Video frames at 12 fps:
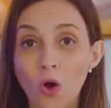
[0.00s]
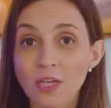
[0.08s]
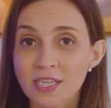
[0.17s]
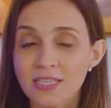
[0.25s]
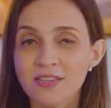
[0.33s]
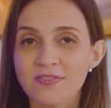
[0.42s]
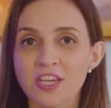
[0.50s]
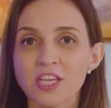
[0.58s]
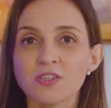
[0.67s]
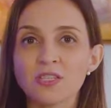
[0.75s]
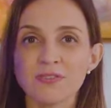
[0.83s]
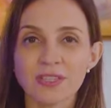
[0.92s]
Curte esse
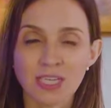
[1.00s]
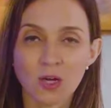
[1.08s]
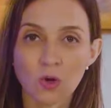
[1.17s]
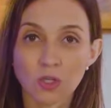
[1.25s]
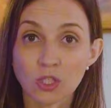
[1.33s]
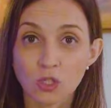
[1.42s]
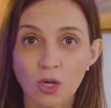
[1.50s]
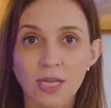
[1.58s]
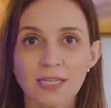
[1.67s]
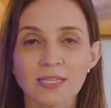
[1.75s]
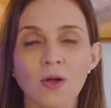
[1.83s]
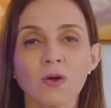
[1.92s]
vídeo se você gostou
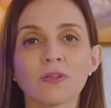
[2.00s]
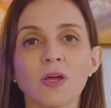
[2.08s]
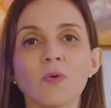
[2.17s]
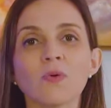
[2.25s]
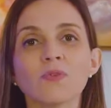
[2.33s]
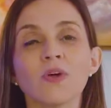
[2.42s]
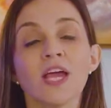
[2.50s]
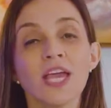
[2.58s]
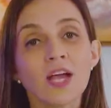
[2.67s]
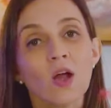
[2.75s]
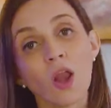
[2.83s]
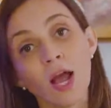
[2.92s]
desse conteúdo
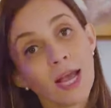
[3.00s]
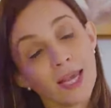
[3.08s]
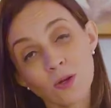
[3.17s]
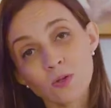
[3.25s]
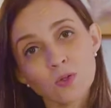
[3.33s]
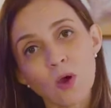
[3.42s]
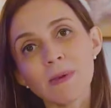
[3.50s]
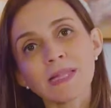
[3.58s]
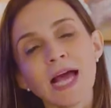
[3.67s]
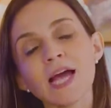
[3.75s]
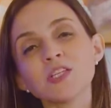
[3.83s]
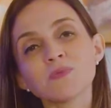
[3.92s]
e coloca aqui nos
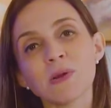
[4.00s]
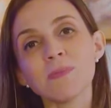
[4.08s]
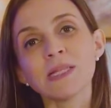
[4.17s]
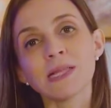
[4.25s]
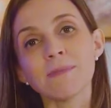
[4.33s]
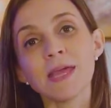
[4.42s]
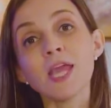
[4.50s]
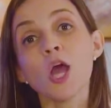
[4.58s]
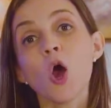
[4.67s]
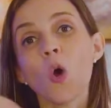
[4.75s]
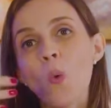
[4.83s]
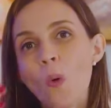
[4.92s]
comentários para mim também
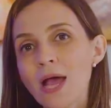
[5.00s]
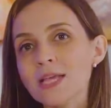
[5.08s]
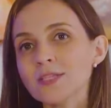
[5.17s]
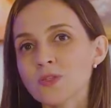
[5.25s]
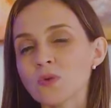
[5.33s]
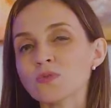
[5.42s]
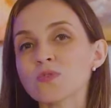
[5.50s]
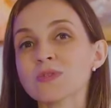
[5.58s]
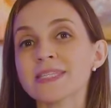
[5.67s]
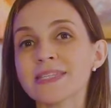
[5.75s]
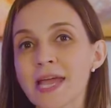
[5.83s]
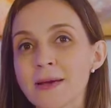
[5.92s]
quais outros
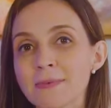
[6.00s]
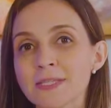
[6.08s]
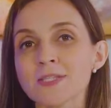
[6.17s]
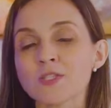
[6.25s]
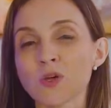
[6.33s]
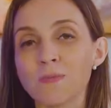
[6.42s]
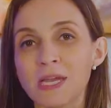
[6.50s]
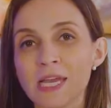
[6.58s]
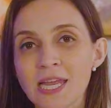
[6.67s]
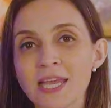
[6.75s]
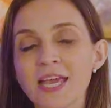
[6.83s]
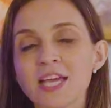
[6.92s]
temas sobre
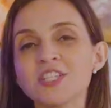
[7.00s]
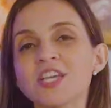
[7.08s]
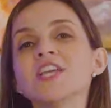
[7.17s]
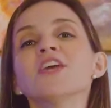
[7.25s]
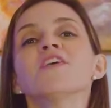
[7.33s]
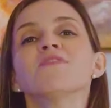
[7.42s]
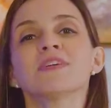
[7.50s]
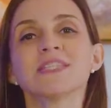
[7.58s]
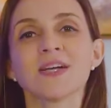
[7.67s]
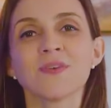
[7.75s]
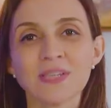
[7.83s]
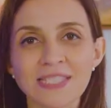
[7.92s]
LinkedIn
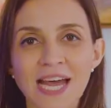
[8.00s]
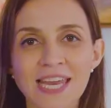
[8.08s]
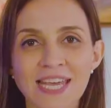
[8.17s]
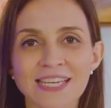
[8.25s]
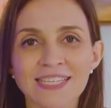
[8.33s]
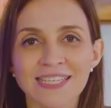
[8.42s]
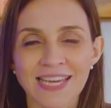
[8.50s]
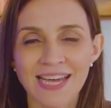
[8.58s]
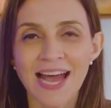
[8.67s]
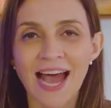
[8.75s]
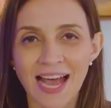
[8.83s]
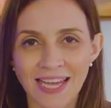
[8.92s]
você gostaria de
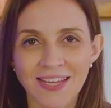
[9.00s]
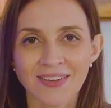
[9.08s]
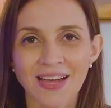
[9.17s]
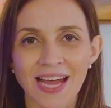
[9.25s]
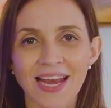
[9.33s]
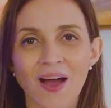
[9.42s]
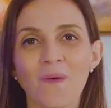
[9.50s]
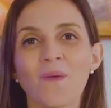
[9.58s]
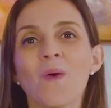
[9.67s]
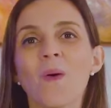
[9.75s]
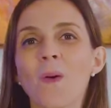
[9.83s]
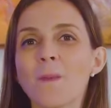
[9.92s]
ter aqui no canal.
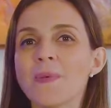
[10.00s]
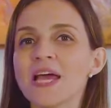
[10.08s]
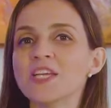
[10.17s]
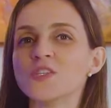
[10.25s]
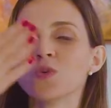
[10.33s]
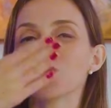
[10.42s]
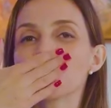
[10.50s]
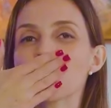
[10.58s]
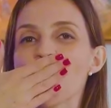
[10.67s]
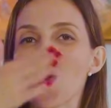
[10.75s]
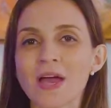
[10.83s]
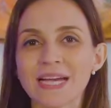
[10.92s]
Um beijo,
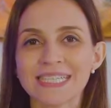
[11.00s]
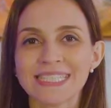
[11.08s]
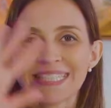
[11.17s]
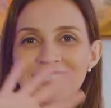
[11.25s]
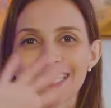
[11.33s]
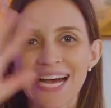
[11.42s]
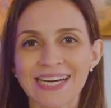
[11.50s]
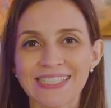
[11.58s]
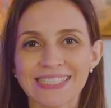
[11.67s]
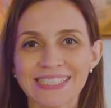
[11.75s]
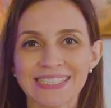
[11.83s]
tchau!